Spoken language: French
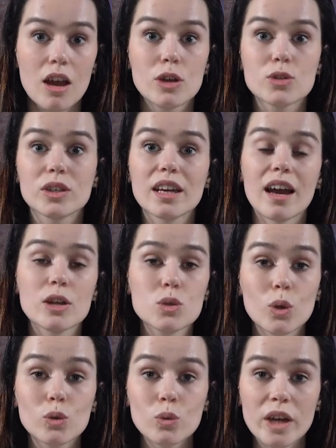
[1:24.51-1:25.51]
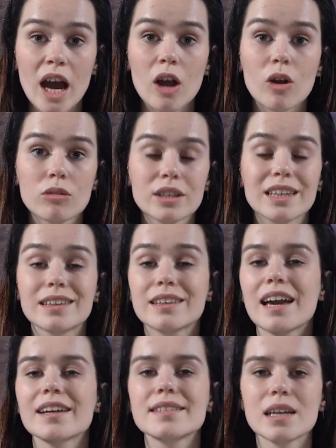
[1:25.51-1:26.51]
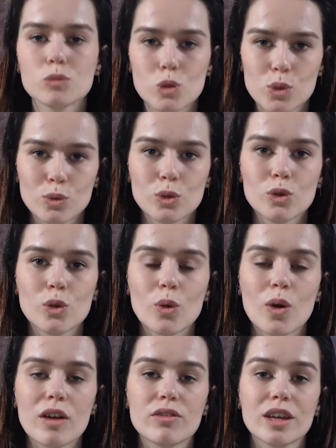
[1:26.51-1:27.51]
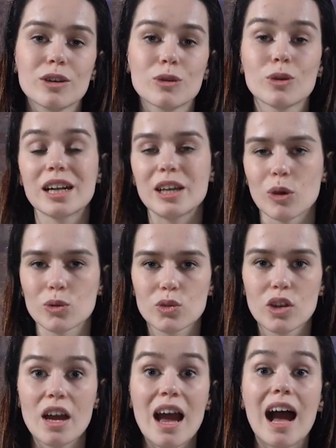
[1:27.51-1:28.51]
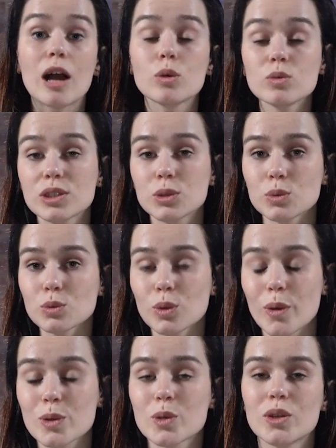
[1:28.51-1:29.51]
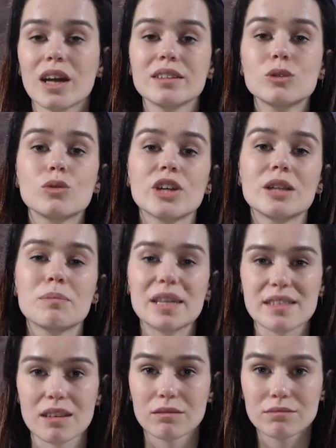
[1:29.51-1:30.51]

ce qui rassure donc Argan et qui accepte son union avec euh, Cléante, à condition que ce dernier devienne médecin.